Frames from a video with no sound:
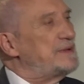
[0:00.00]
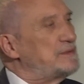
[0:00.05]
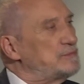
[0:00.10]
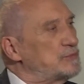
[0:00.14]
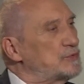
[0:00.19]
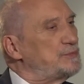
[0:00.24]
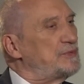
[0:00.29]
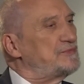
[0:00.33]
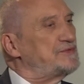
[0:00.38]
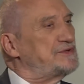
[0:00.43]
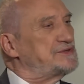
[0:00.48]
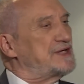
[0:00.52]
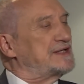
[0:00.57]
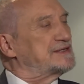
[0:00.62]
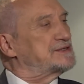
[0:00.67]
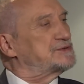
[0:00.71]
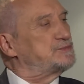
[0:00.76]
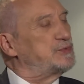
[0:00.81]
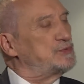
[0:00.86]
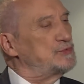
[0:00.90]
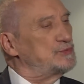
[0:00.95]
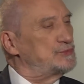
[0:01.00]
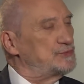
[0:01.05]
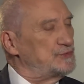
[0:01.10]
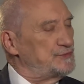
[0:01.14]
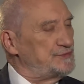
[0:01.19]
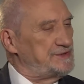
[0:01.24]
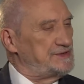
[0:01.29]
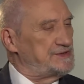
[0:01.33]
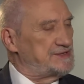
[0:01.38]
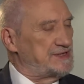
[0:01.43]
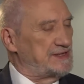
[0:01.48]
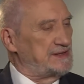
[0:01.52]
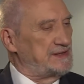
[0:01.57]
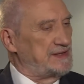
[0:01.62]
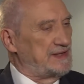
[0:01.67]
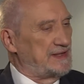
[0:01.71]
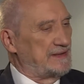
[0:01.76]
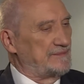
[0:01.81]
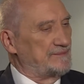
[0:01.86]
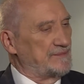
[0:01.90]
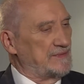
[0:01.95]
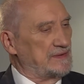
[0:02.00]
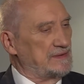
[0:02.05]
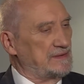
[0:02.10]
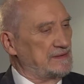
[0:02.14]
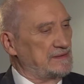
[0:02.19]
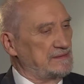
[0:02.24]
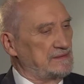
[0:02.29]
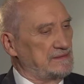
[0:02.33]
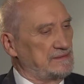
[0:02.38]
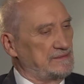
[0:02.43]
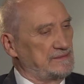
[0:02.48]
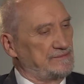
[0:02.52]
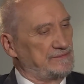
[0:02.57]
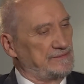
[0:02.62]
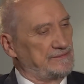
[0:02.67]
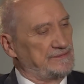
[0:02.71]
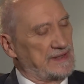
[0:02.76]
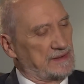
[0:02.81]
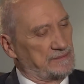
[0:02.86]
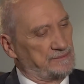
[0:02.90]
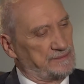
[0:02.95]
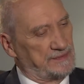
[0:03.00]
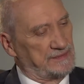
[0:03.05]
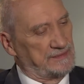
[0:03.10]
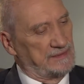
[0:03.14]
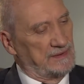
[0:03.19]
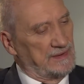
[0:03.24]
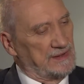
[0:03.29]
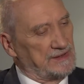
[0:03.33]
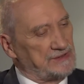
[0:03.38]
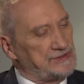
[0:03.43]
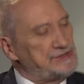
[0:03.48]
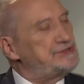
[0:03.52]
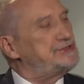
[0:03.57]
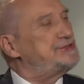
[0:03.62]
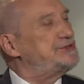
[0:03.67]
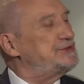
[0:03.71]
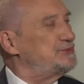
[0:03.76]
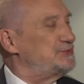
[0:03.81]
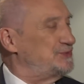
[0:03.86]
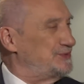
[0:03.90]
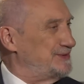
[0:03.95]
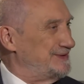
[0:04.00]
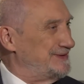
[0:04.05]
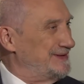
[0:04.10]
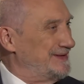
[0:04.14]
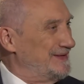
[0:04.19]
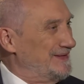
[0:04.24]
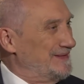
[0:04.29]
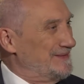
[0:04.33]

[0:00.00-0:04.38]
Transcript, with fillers: Pan mógł powiedzieć, a z punktu widzenia e, jakby siły